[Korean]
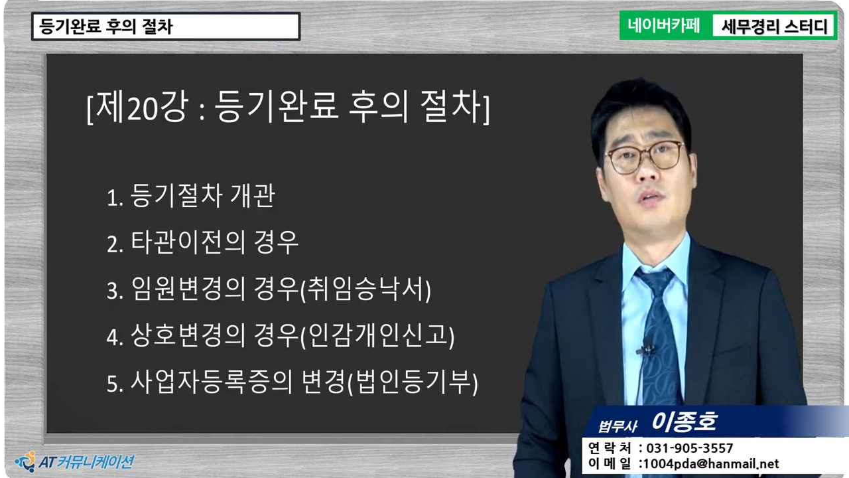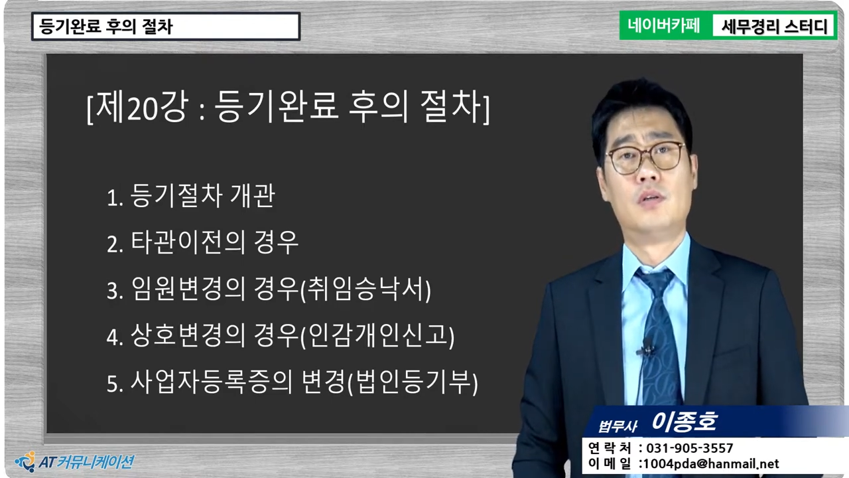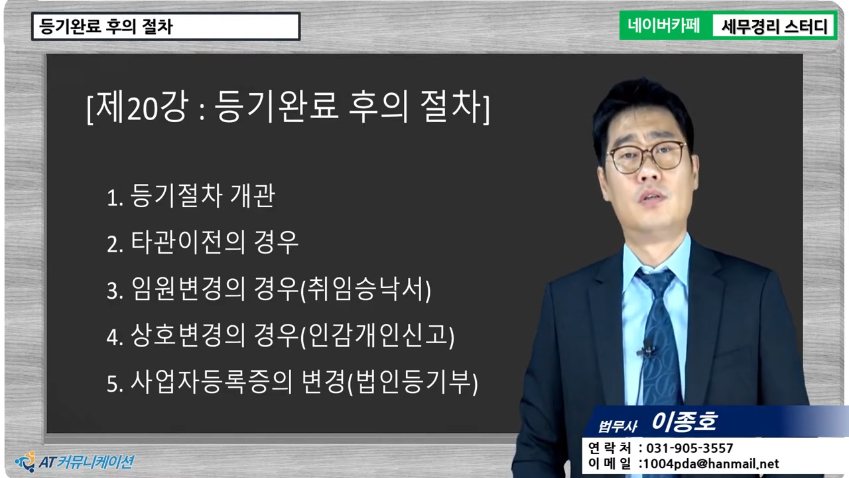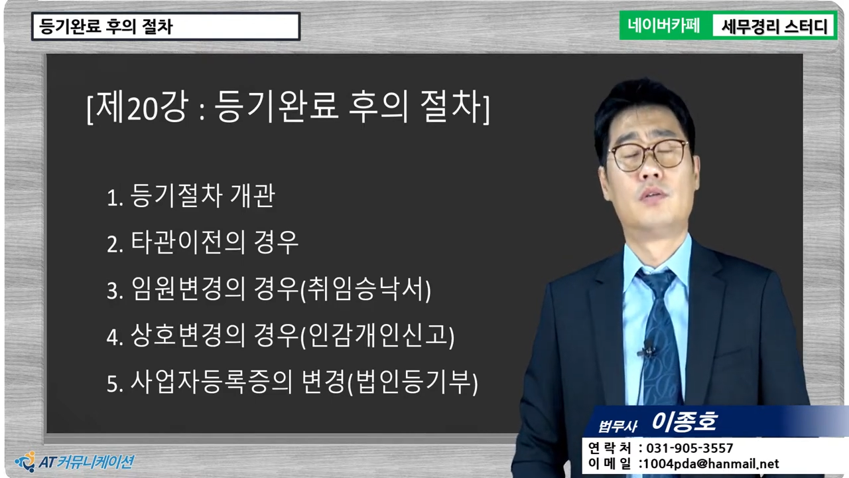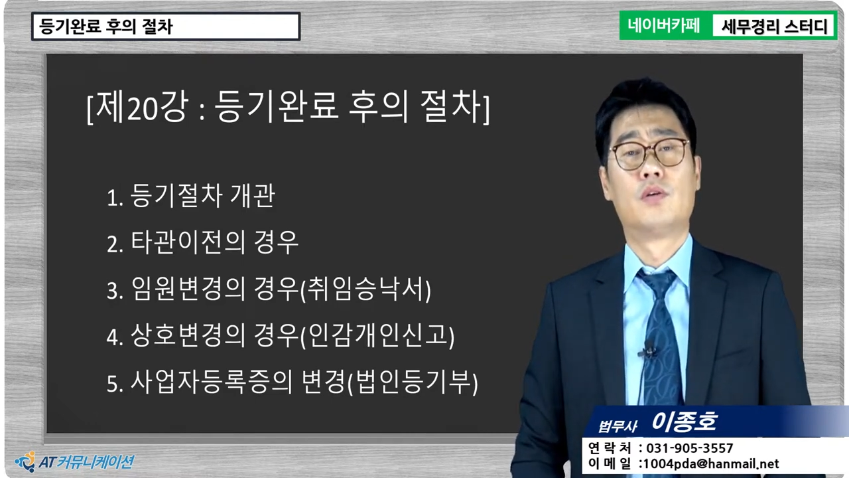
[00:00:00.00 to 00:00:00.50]

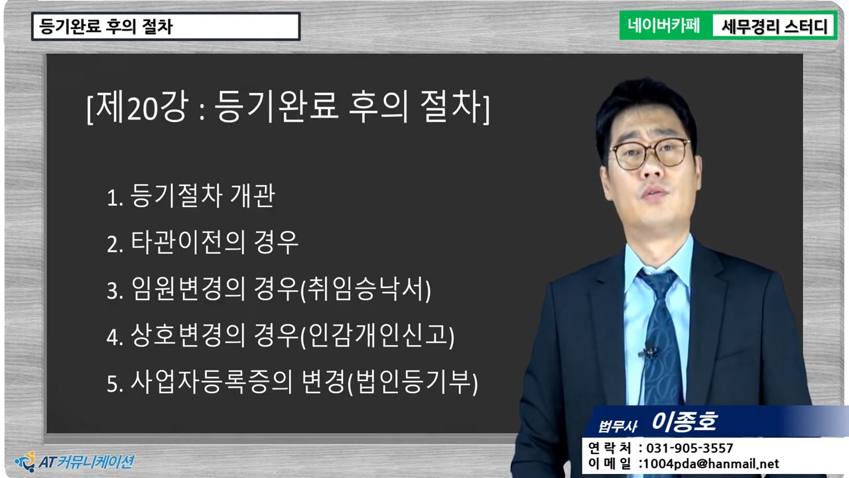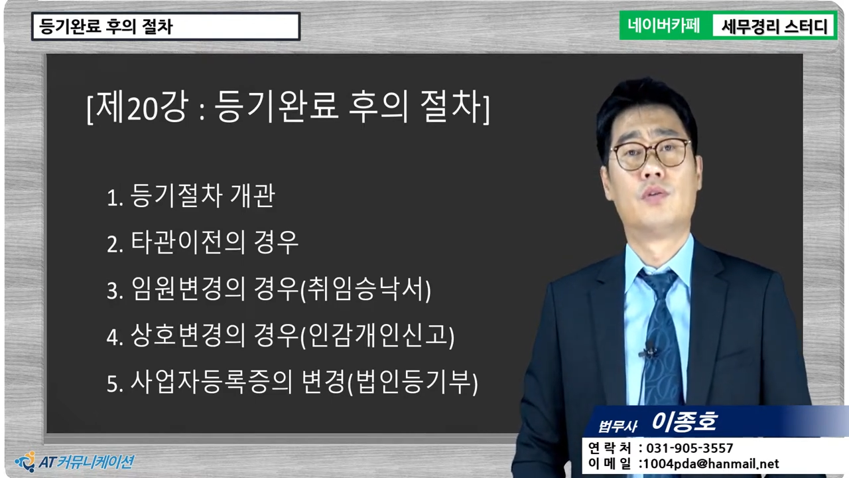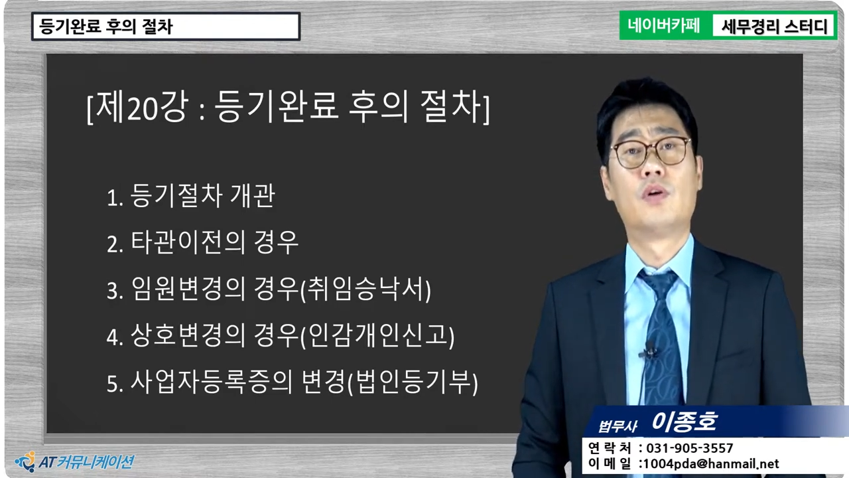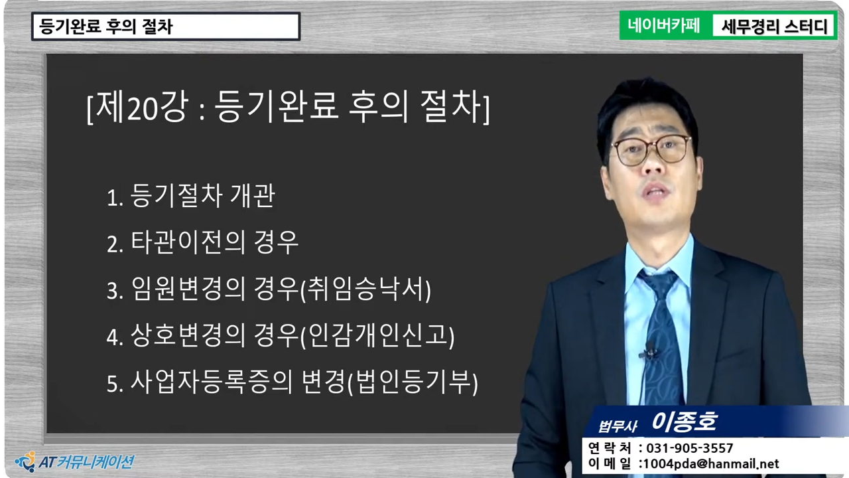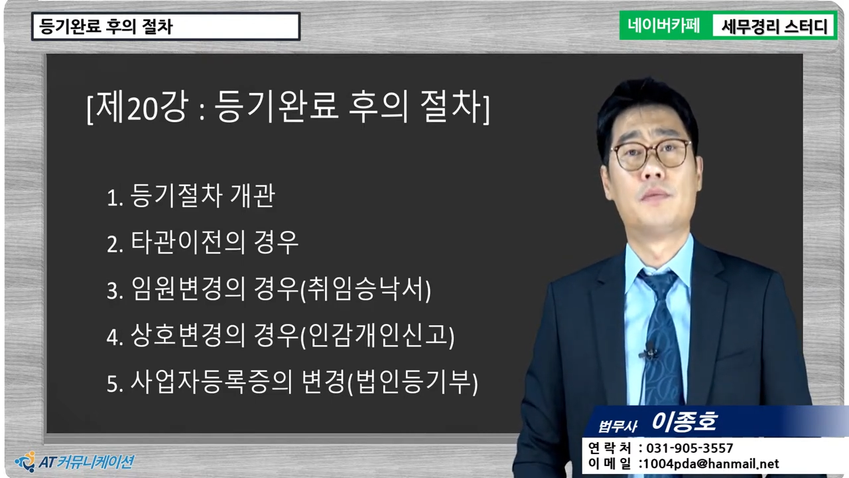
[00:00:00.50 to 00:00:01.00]
걸리는
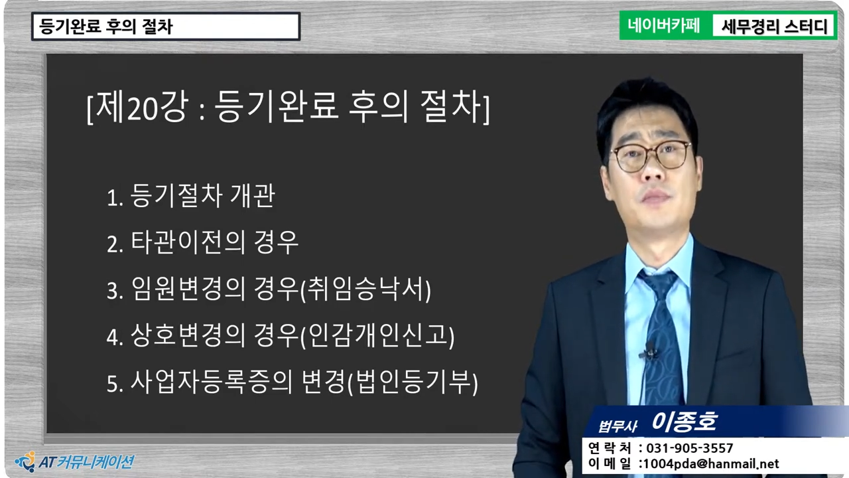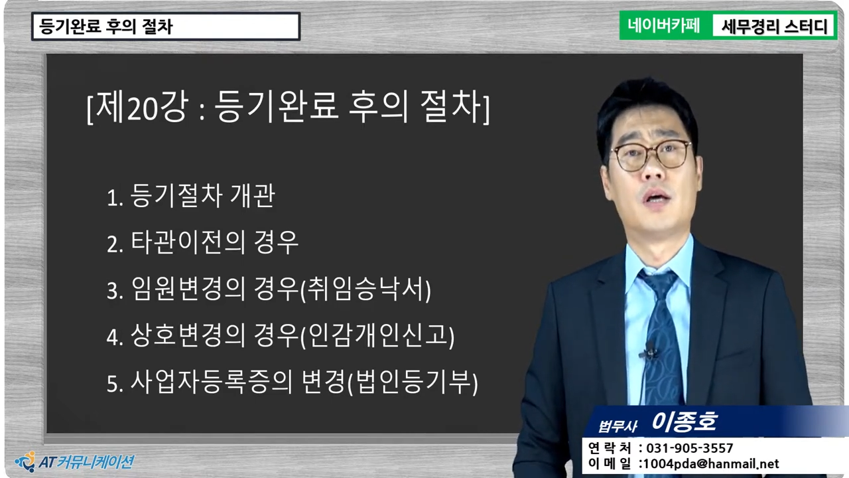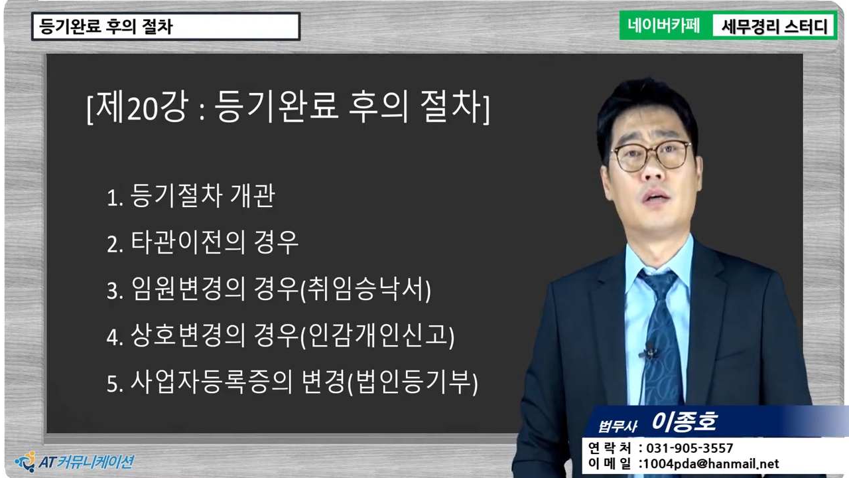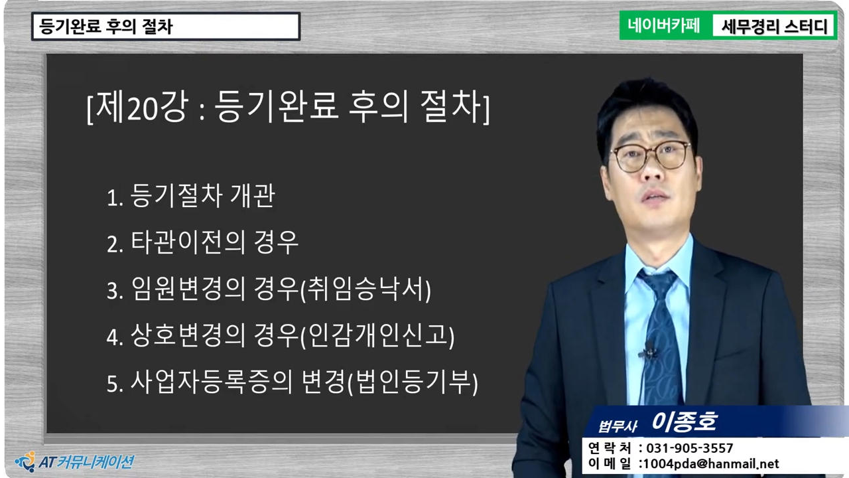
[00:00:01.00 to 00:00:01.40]
경우도 허다합니다.